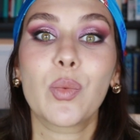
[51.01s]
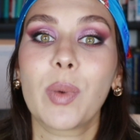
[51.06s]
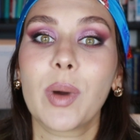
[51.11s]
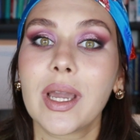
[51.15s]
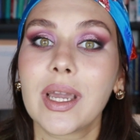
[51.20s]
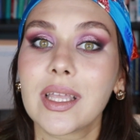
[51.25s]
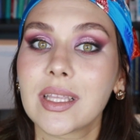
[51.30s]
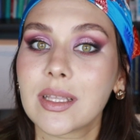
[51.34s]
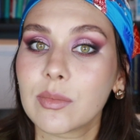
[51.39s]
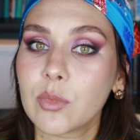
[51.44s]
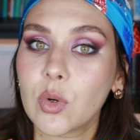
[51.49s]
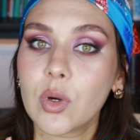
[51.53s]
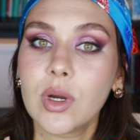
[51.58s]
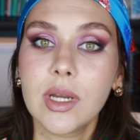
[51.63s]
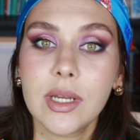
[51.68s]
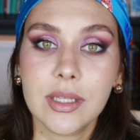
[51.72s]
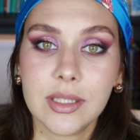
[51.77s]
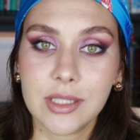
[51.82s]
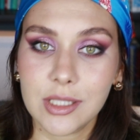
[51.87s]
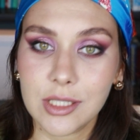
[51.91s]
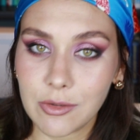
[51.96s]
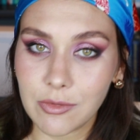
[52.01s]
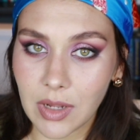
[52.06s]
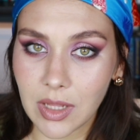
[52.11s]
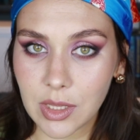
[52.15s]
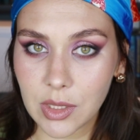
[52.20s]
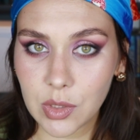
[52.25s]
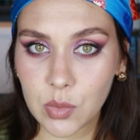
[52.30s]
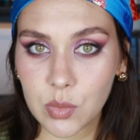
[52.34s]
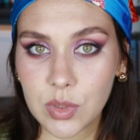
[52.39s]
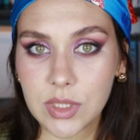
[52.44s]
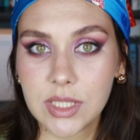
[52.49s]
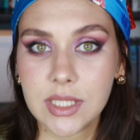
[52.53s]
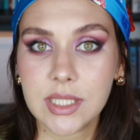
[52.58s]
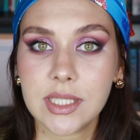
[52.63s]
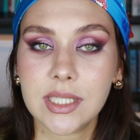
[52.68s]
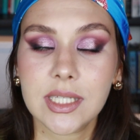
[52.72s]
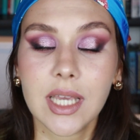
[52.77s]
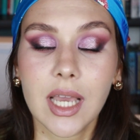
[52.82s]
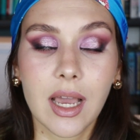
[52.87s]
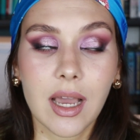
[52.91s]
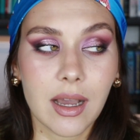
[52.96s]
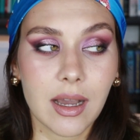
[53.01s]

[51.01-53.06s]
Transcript: поэтому не волнуйтесь,